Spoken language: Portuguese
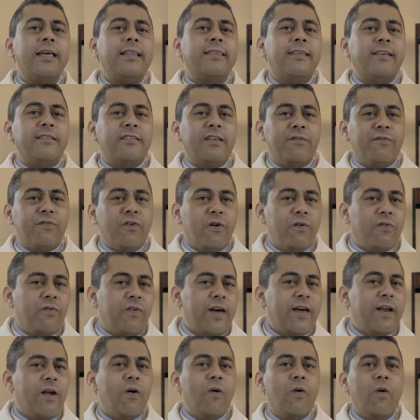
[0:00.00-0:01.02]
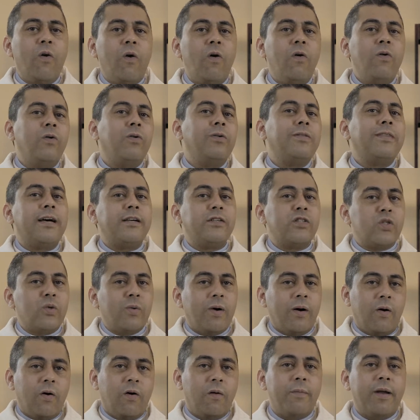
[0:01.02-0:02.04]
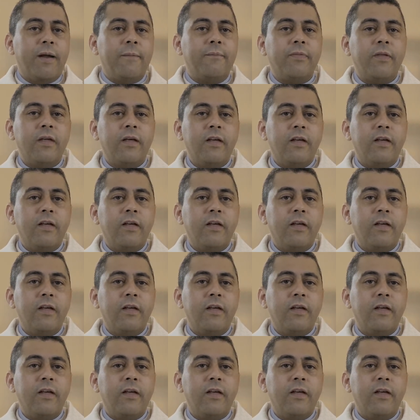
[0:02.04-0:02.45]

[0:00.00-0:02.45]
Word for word: desenvolver ao longo da sua obra.